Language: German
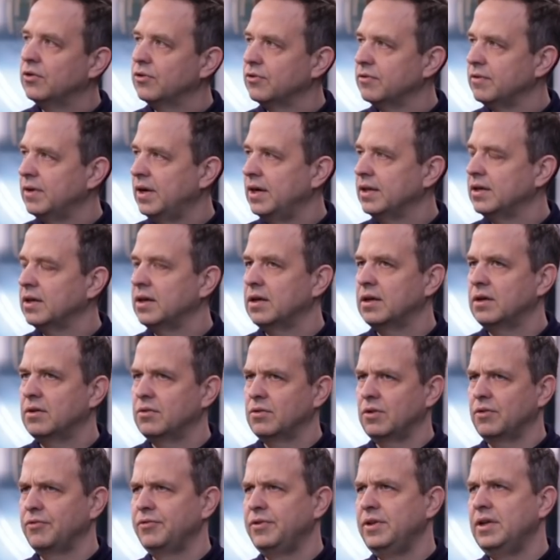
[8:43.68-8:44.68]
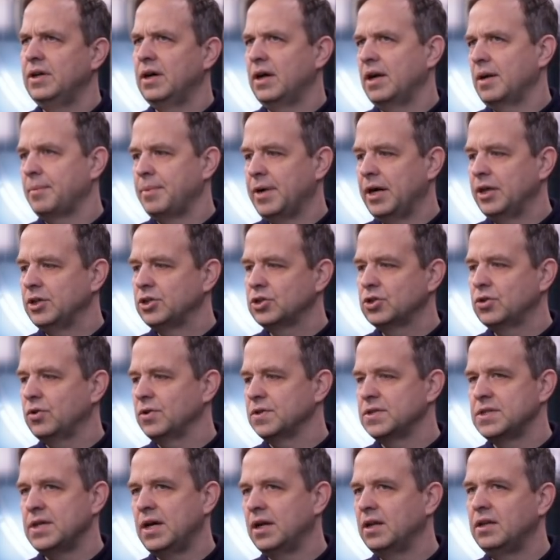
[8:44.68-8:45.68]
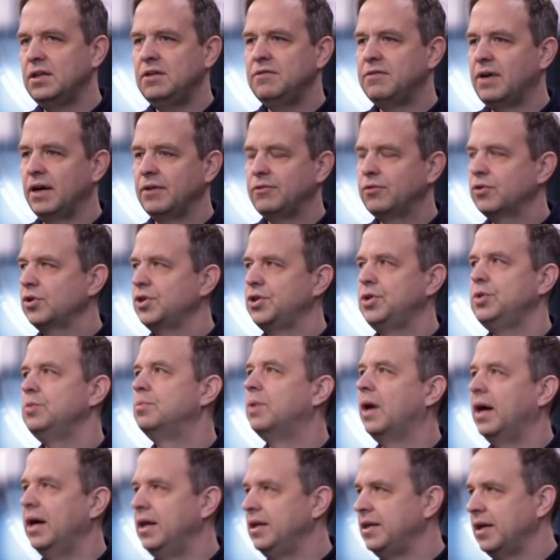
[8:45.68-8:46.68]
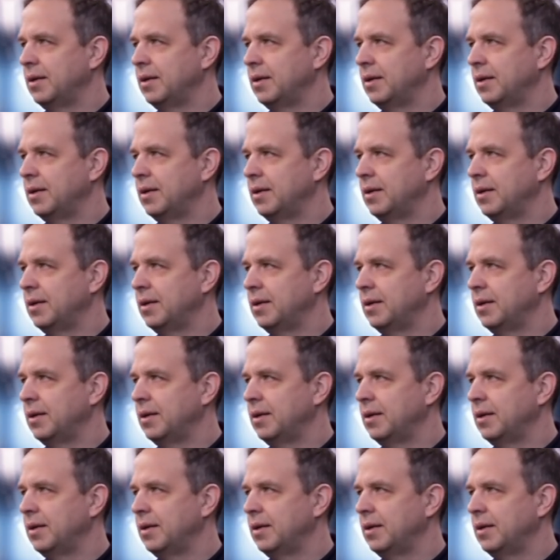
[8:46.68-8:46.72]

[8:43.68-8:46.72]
und so weiter und auch viele japanische Konzerne, die waren wirklich überall.